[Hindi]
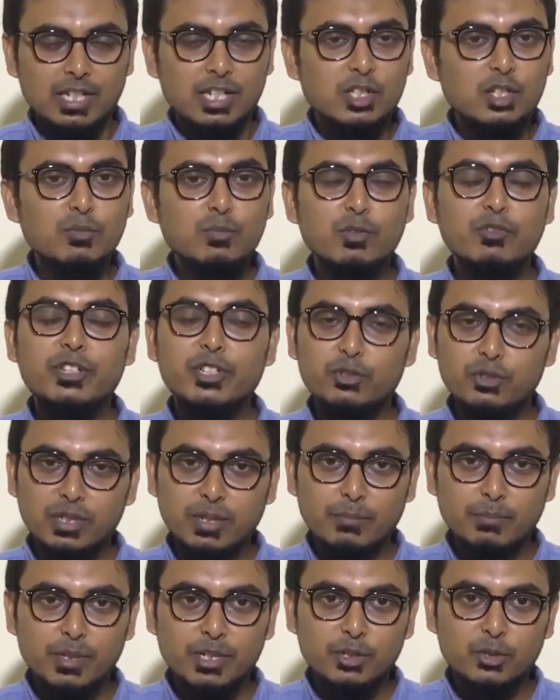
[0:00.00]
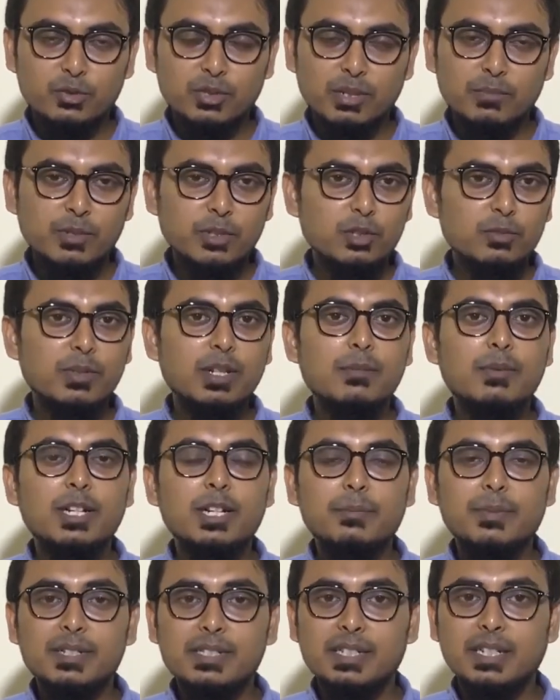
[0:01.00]
सो मूविंग टू नंबर टू नंबर टू में हमारे
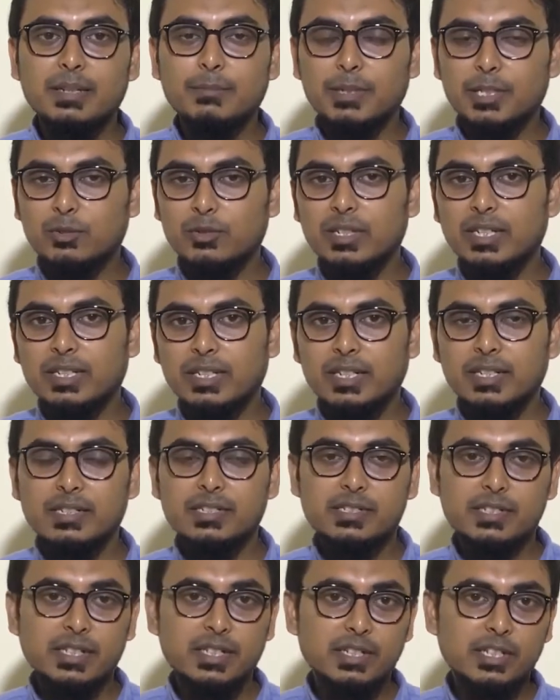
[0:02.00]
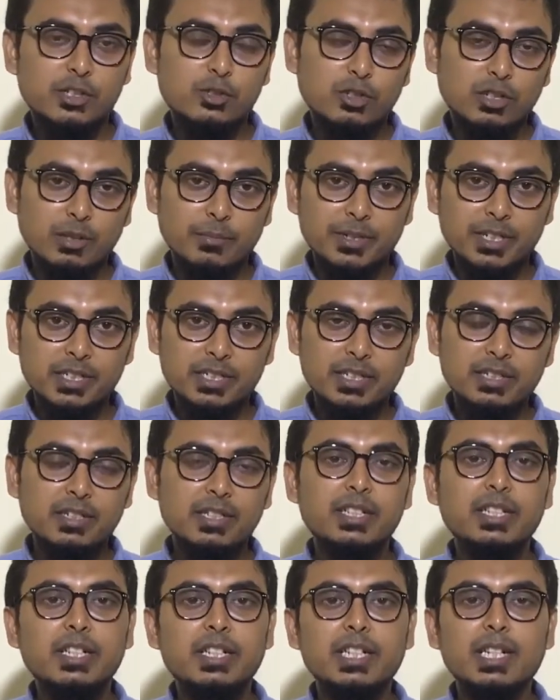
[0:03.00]
पास एक बिल्कुल एक लेटेस्ट एंट्री जो की
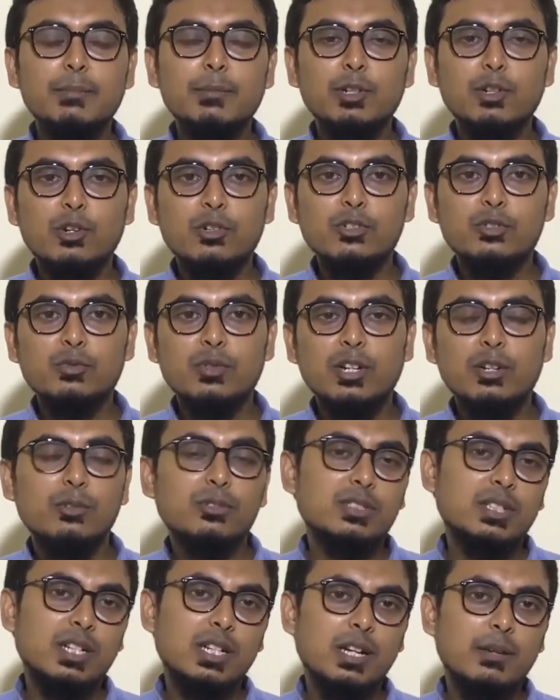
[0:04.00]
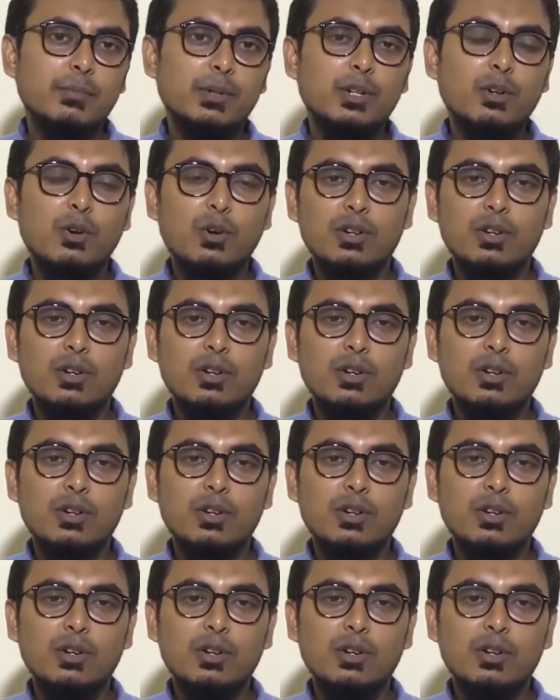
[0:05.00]
रिसेंटली इंडिया में लॉन्च हुआ है और उसका नाम है